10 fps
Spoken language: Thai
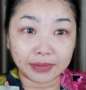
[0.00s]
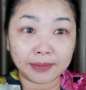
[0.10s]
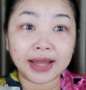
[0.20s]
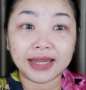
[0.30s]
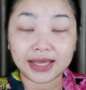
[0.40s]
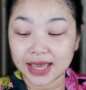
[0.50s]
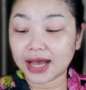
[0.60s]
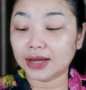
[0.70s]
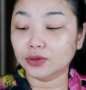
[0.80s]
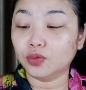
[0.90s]
ประมาณอย่างเงี้ย
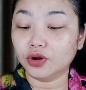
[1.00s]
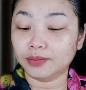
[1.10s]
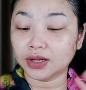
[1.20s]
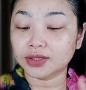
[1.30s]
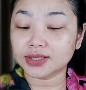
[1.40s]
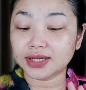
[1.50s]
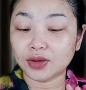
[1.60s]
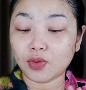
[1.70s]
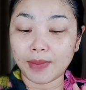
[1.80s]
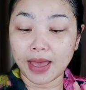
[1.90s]
ค่ะทุกคนมันก็จะดี
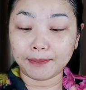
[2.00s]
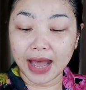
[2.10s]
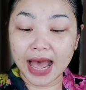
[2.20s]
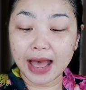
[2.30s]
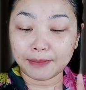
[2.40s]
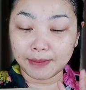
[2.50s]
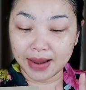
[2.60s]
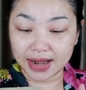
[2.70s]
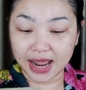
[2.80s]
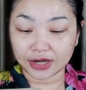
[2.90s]
กว่าแบบผ้าประ
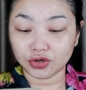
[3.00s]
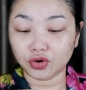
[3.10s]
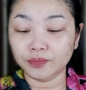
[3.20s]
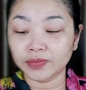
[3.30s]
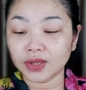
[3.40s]
มาณนั้นเนาะ